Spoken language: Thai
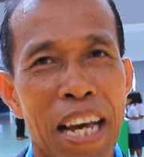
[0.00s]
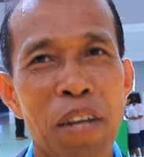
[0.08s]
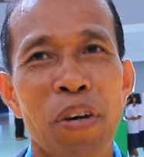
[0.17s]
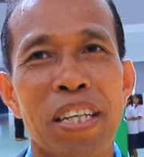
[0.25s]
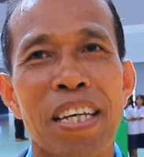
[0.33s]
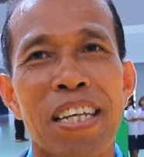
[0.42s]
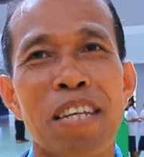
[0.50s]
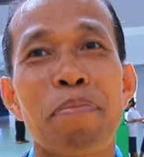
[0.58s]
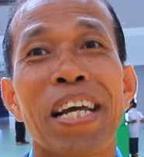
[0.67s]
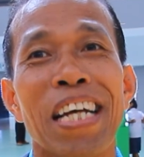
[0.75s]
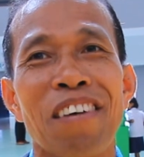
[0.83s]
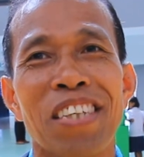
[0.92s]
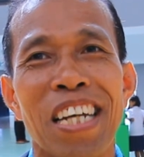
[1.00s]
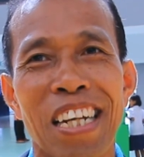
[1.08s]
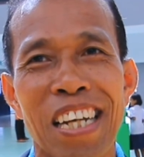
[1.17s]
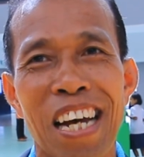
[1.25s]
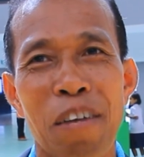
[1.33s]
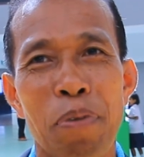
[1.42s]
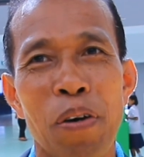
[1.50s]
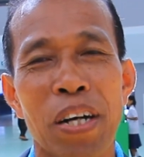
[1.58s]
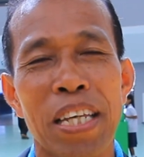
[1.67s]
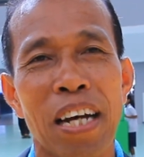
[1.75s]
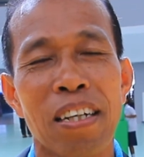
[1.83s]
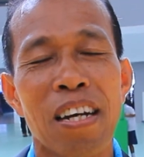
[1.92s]
มีหลายหน่วยที่ที่ไม่ได้กล่าวถึงนะเพราะว่า
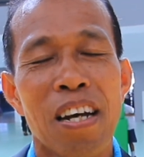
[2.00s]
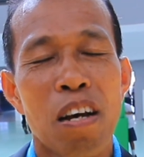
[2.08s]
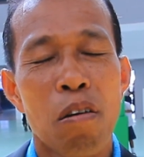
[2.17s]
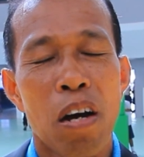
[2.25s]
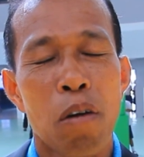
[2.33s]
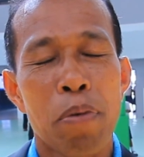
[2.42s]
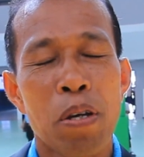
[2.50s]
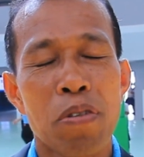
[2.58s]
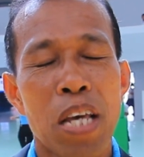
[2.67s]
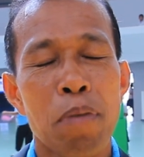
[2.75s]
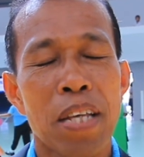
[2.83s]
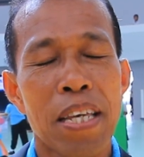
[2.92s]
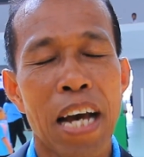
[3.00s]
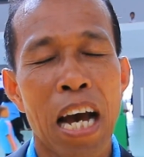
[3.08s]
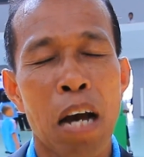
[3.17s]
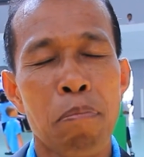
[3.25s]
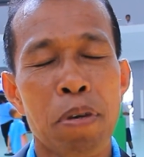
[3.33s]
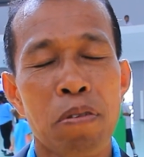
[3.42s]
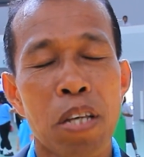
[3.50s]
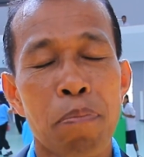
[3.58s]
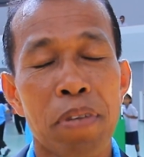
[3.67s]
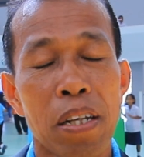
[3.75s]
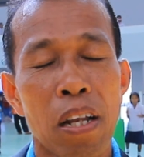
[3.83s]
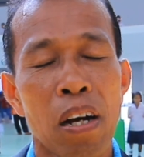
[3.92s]
อย่างมิวเซียมสยามมิวเซียม
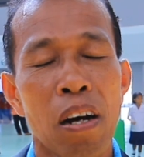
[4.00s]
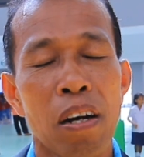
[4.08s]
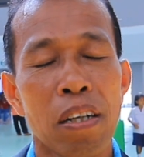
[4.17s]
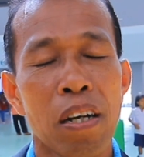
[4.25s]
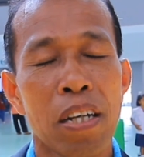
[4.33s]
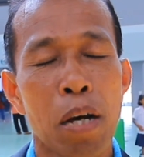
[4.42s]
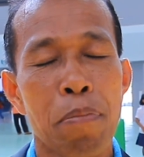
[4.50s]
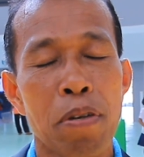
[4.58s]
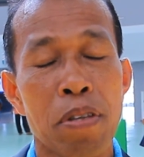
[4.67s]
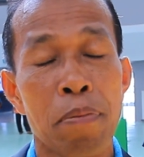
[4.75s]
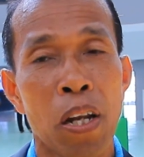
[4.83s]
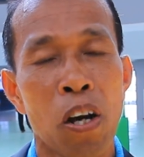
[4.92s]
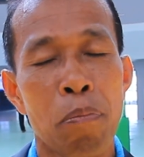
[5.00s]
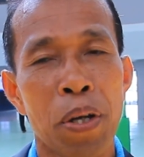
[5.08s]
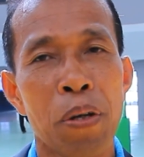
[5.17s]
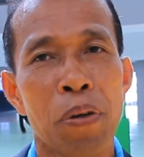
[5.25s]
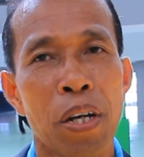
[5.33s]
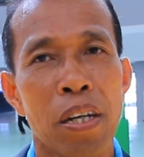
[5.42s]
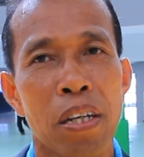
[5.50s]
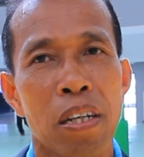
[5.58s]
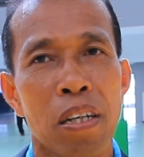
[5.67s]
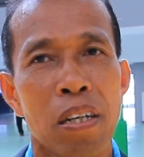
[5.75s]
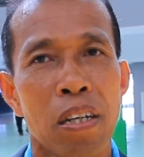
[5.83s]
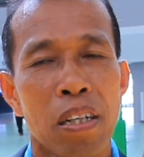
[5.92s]
ติดร้อยก็นำมิวเซียมติดร้อยมาด้วย
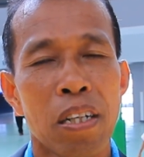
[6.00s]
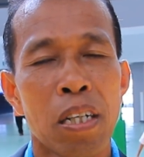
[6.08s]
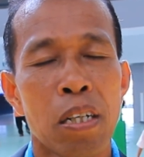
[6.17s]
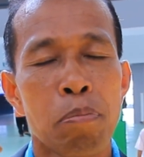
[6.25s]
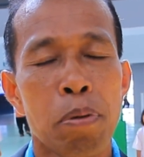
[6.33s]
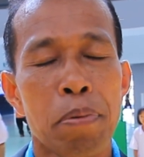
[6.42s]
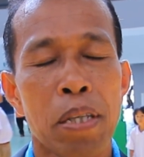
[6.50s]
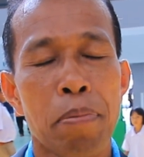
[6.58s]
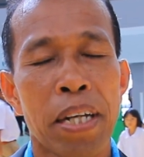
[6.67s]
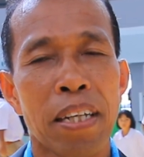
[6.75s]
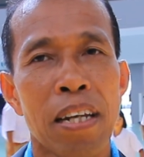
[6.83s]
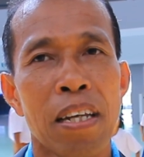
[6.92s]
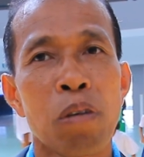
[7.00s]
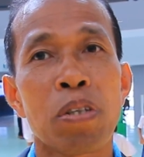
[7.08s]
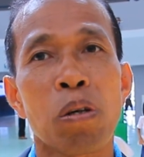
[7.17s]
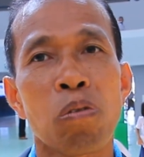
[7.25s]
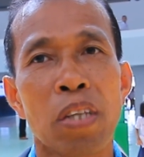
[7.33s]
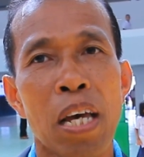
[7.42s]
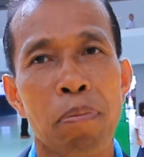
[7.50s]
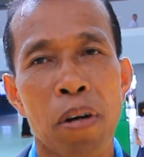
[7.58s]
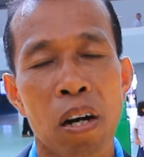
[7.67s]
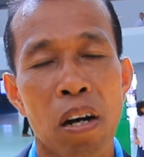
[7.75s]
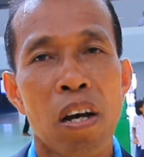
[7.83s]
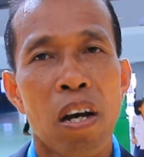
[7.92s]
คือพิพิธภัณฑ์การเรียนรู้จากกรุงเทพ
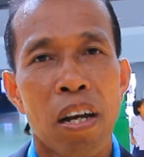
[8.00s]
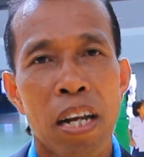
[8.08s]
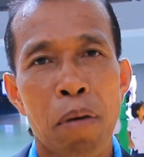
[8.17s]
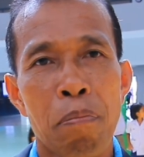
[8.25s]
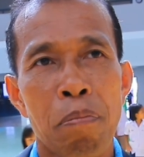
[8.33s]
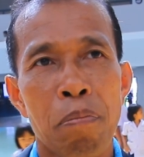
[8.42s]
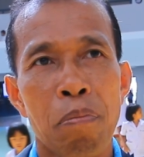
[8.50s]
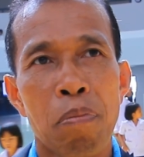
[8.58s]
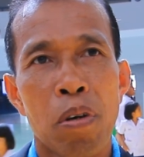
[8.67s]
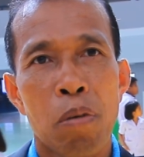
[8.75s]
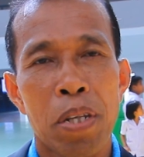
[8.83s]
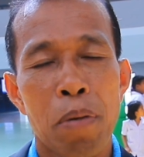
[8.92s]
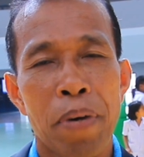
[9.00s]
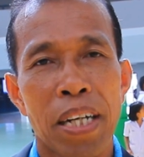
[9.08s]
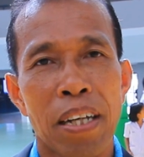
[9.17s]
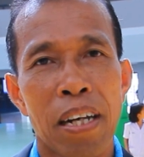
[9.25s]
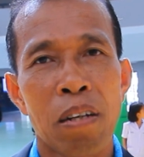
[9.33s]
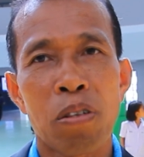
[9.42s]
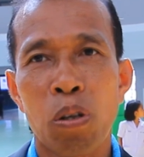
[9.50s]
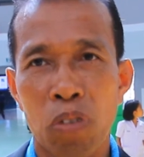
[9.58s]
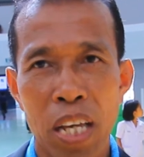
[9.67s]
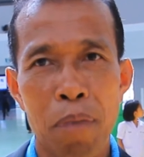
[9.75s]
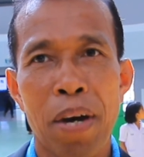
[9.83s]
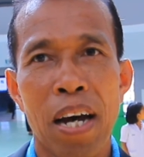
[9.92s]
ก็นำพิพิธภัณฑ์การเรียนรู้จากกรุ
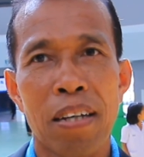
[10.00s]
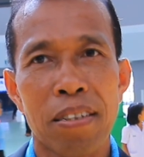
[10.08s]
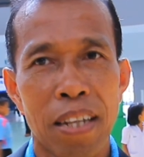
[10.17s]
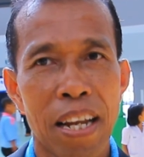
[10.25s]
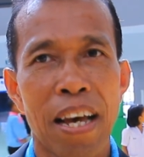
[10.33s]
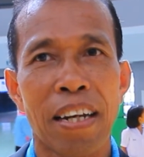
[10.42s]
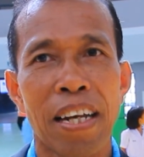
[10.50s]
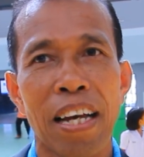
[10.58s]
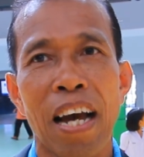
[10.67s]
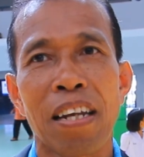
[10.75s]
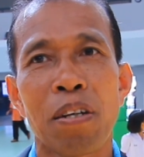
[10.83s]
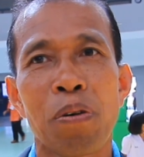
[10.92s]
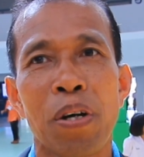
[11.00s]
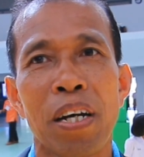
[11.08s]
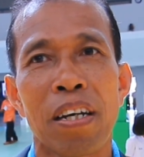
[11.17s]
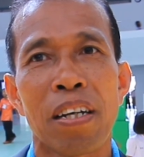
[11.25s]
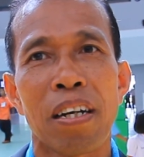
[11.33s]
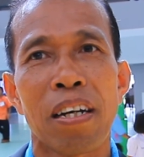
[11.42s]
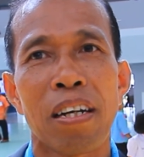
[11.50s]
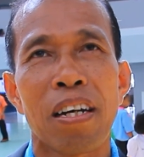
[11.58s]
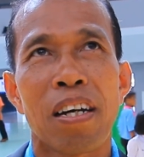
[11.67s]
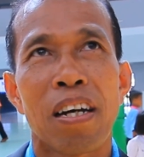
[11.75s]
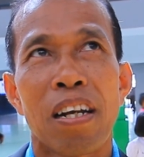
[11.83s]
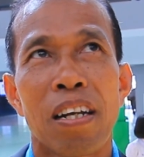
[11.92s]
งเทพมาแสดงในงานนี้ด้วยนะ
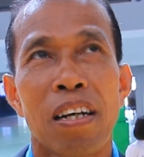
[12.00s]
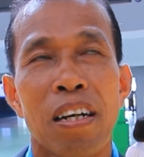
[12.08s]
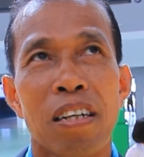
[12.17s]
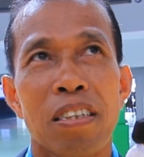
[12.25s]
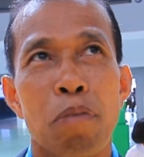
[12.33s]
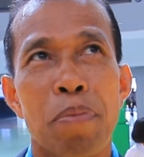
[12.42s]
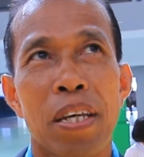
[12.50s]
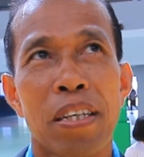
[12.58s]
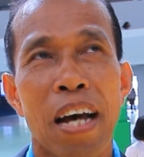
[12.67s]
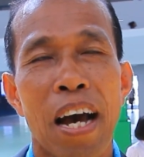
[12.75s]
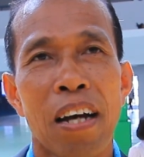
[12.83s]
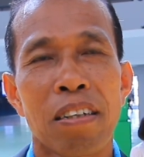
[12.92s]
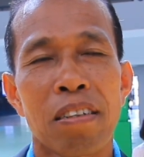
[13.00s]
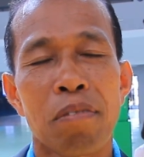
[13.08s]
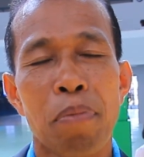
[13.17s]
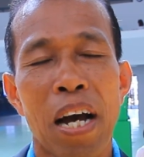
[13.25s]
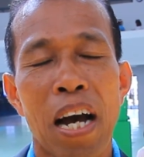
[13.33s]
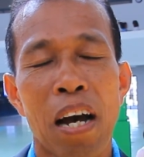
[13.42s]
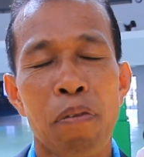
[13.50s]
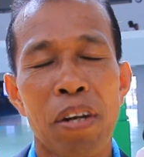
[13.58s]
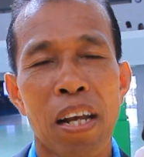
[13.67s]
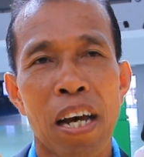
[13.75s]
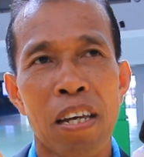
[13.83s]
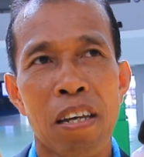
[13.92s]
แล้วก็จะมีทางมหาวิท
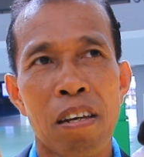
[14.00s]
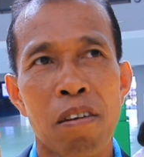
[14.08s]
ยาลัย